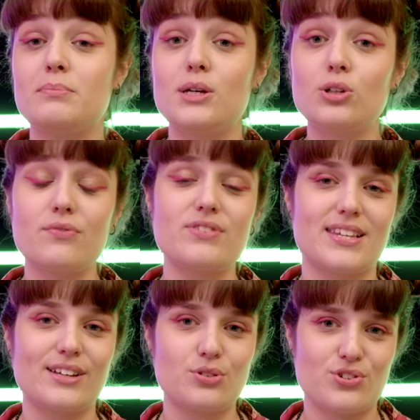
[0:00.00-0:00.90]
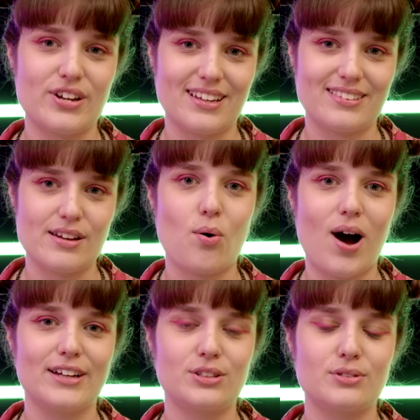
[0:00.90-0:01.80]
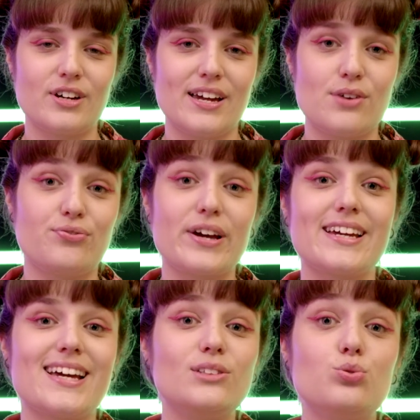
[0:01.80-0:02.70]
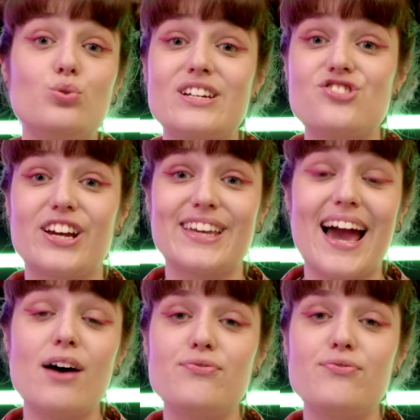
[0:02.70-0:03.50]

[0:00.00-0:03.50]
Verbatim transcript: 1984 e foi criado durante a Guerra